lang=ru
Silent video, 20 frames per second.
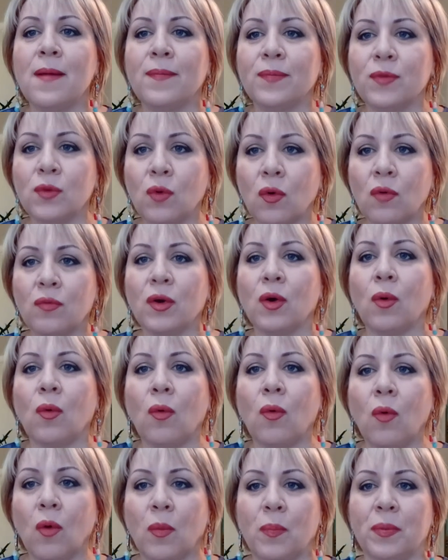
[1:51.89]
новый
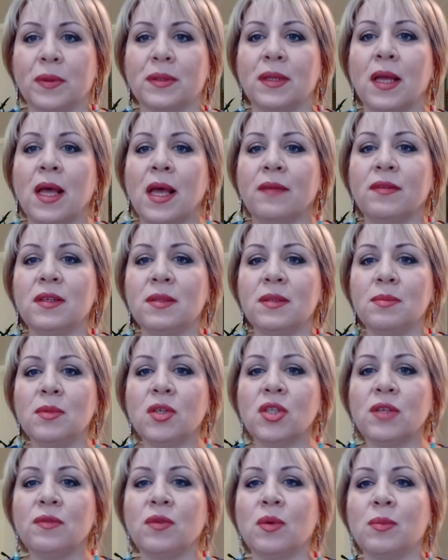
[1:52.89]
опыт. Ведь
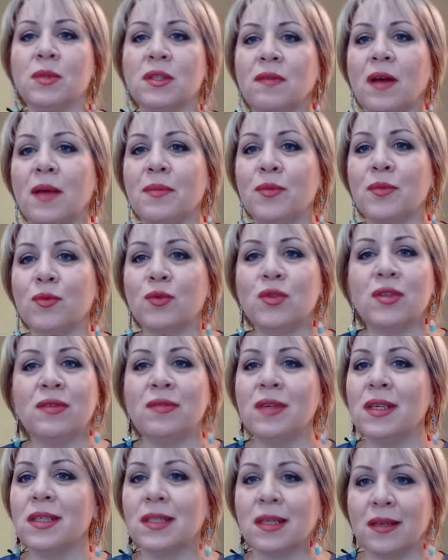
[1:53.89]
мы живем с вами
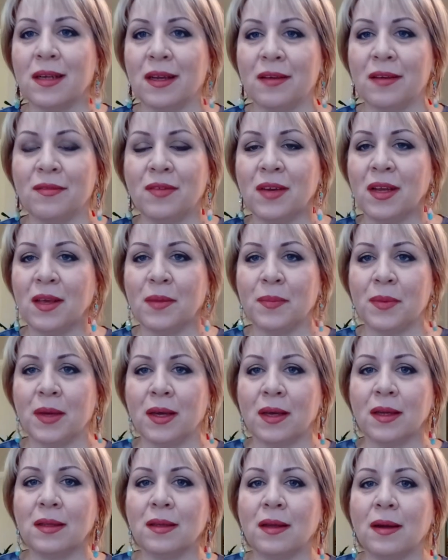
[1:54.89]
удивительное
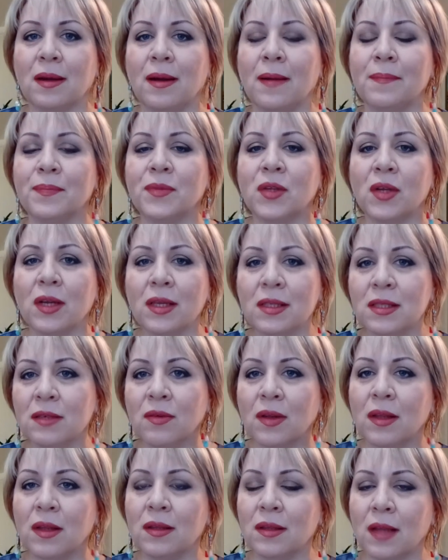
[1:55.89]
время. Это третья
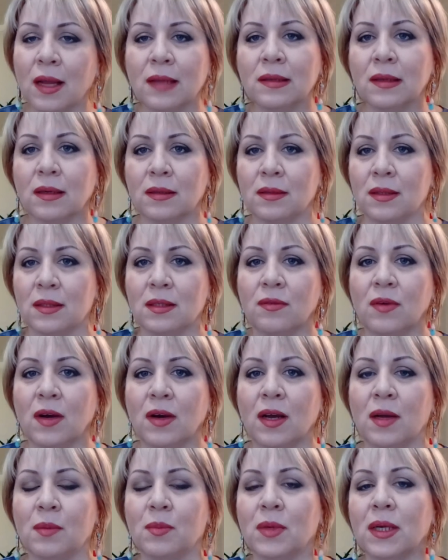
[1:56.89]
волна, так
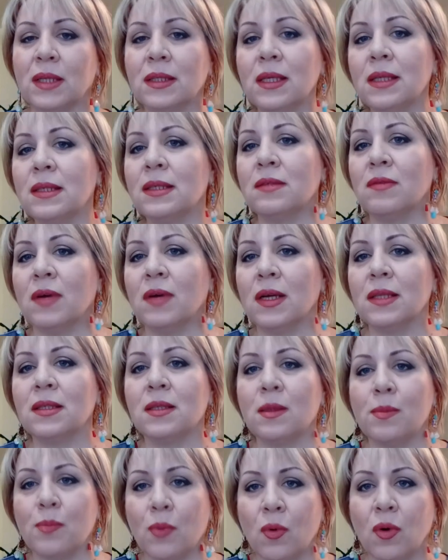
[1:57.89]
называемая, она
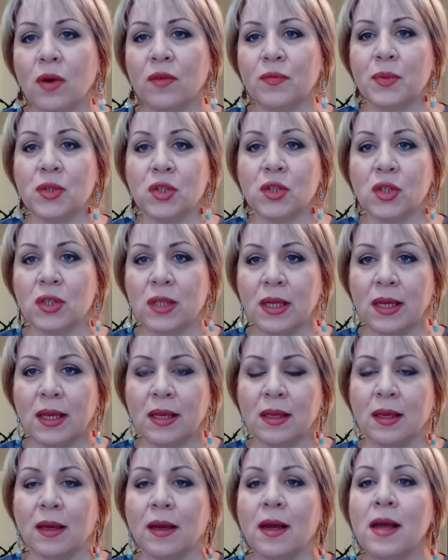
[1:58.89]
называется эпоха
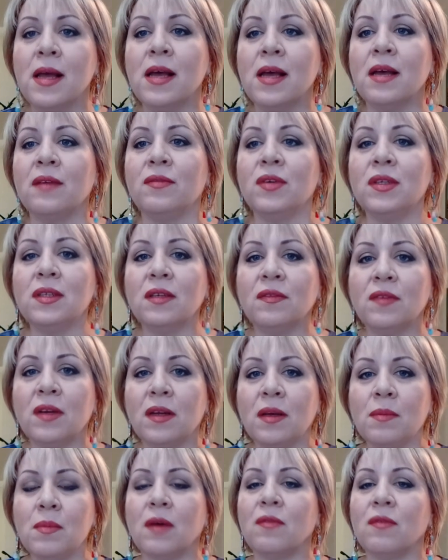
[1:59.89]
впечатлений. В это
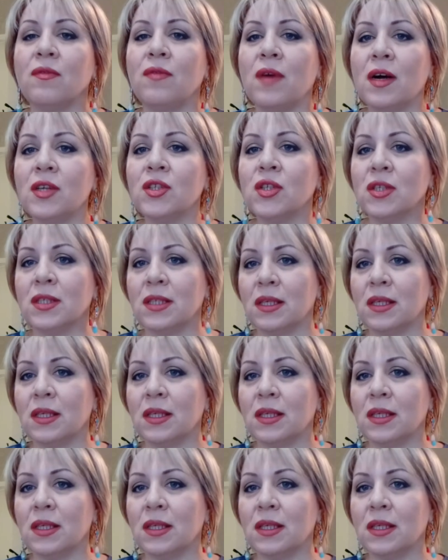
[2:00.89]
время важно